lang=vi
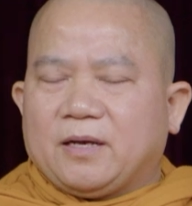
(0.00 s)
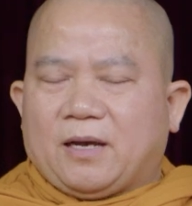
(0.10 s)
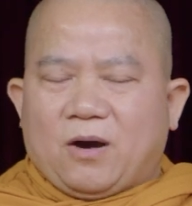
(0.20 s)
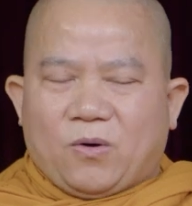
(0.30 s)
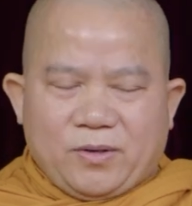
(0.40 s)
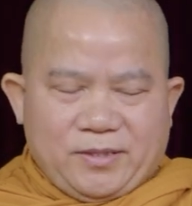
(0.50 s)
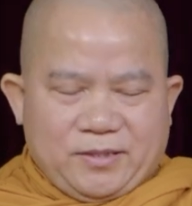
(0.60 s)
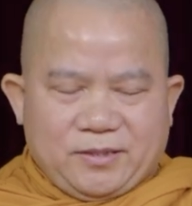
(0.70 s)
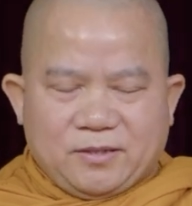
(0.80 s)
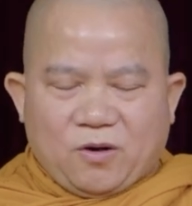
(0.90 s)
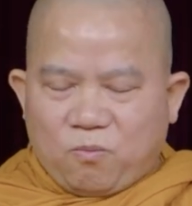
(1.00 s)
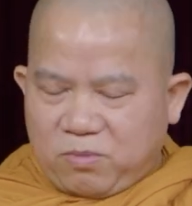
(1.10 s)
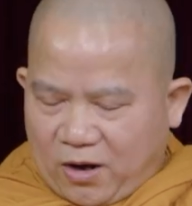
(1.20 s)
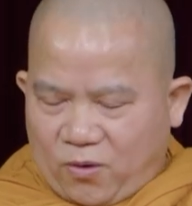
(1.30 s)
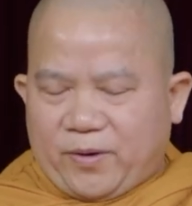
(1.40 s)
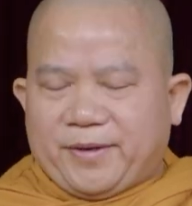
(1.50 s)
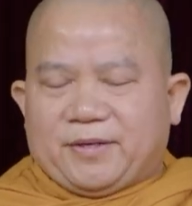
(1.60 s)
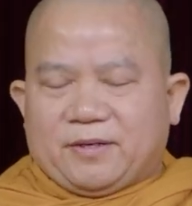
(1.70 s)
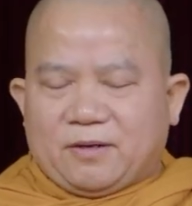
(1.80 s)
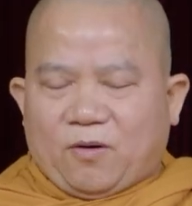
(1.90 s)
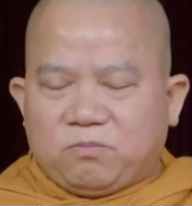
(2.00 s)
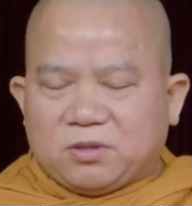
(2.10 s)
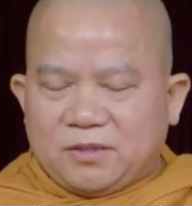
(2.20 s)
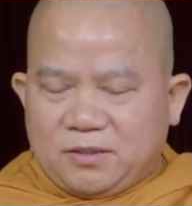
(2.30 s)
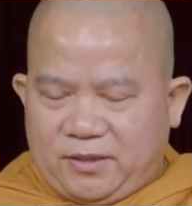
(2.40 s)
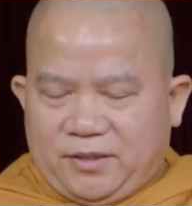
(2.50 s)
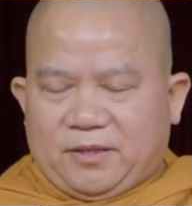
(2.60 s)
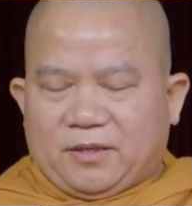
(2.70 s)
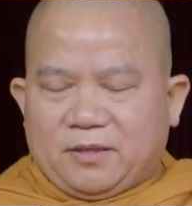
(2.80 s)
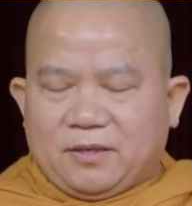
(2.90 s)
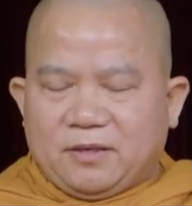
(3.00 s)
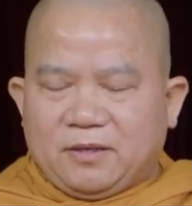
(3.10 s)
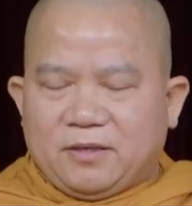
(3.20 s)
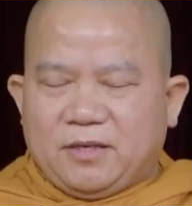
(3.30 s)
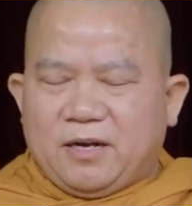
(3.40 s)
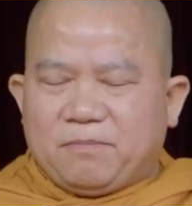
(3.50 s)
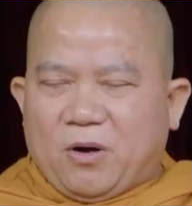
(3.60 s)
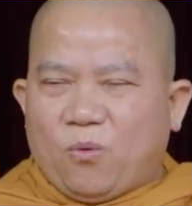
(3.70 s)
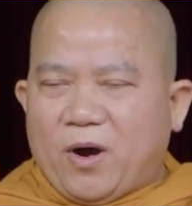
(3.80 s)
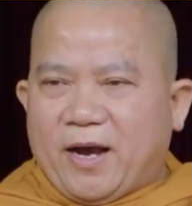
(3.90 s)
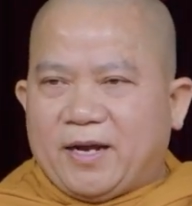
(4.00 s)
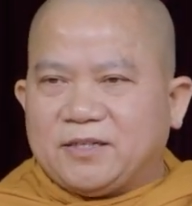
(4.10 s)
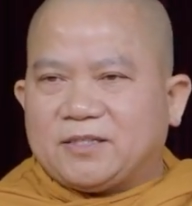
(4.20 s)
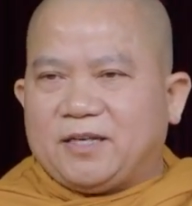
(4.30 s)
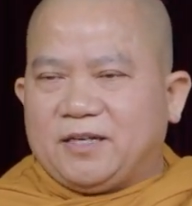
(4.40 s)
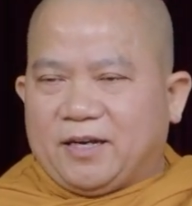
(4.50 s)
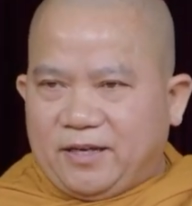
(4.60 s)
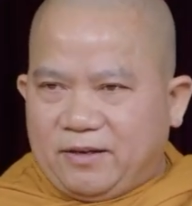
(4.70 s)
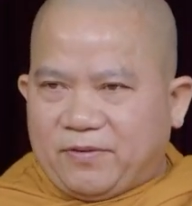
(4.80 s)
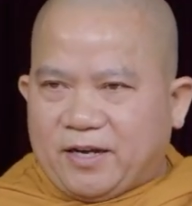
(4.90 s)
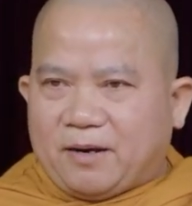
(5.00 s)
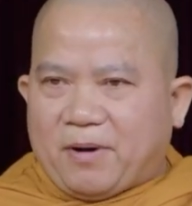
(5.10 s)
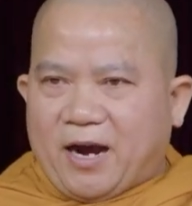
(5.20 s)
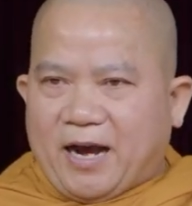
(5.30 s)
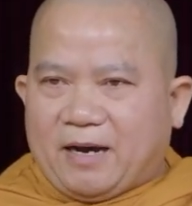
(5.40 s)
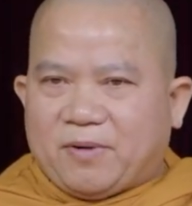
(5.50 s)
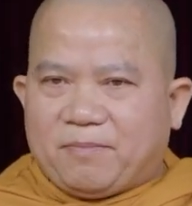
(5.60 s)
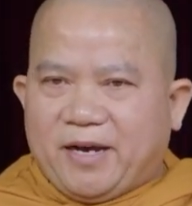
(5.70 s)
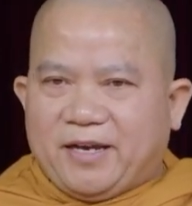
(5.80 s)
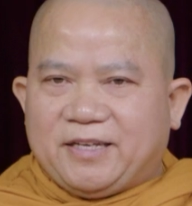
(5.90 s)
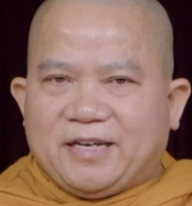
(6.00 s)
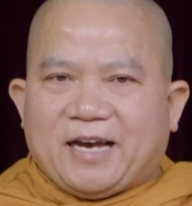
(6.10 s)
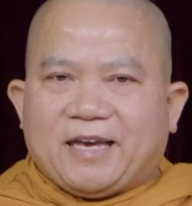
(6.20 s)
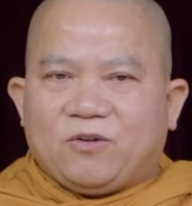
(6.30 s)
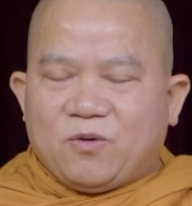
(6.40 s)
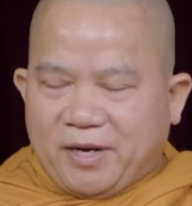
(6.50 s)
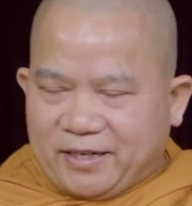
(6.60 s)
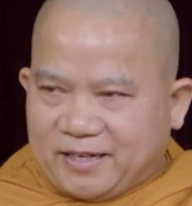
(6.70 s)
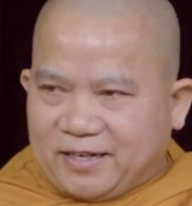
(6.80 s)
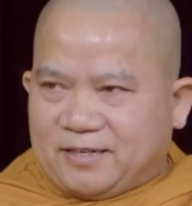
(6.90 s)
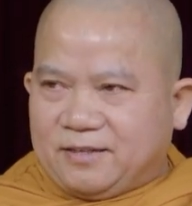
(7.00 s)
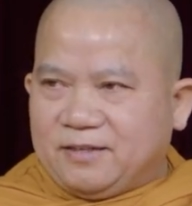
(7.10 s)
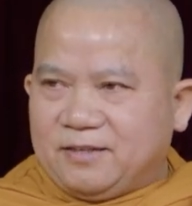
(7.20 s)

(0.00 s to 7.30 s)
ngồi cũng hồi cũng tư duy nhưng mà quán suy nghĩ về các bà a bà b vị gây của mình á